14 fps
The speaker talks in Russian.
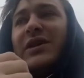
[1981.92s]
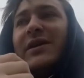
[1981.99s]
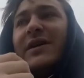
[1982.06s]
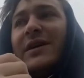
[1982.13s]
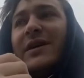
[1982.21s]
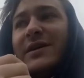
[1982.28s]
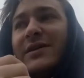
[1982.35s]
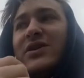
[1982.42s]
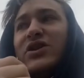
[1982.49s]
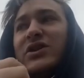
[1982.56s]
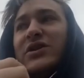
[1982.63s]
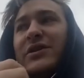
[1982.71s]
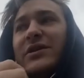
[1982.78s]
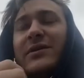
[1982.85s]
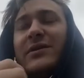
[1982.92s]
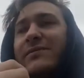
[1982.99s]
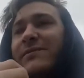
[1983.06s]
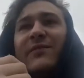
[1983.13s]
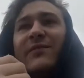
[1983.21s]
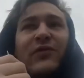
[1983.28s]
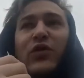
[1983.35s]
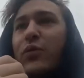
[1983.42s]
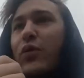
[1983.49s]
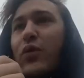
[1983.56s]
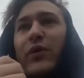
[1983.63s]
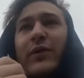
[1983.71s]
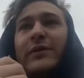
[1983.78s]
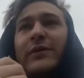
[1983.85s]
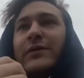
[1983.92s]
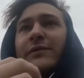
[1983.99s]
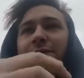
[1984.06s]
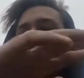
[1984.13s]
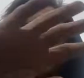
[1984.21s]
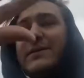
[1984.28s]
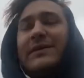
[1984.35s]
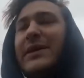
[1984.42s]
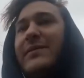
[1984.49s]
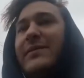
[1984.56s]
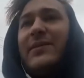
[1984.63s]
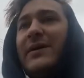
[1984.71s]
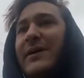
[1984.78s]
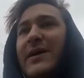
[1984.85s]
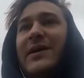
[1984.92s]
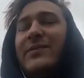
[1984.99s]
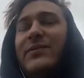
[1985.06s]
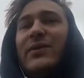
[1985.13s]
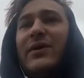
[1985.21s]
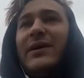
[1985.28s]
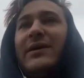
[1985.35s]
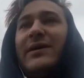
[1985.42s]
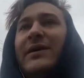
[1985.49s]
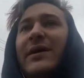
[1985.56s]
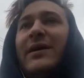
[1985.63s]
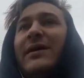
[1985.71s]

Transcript: так или иначе в любой кем бы они ни были,